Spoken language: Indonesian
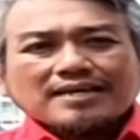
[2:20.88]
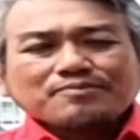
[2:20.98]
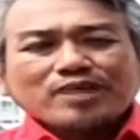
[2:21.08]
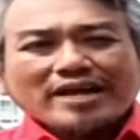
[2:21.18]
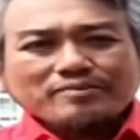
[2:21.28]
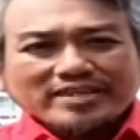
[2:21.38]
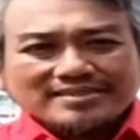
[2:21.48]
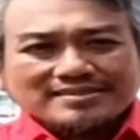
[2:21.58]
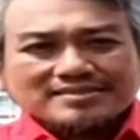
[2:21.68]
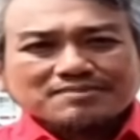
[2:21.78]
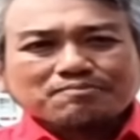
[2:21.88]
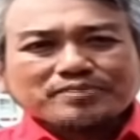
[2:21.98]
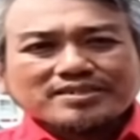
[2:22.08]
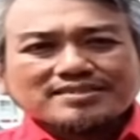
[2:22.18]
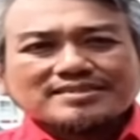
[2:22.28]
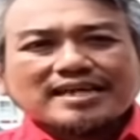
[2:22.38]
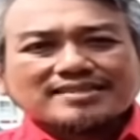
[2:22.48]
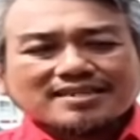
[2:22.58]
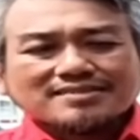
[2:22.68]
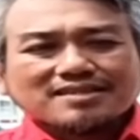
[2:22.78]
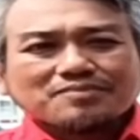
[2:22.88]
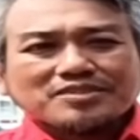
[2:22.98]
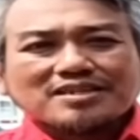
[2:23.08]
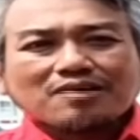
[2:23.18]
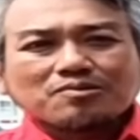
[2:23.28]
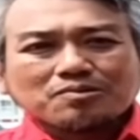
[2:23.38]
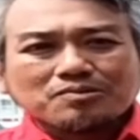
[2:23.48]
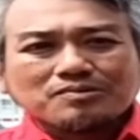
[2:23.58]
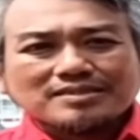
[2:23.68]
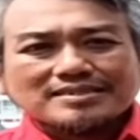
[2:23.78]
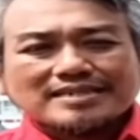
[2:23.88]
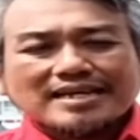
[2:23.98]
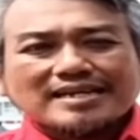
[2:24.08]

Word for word: eh, Muhaimin sempat datang terlebih dahulu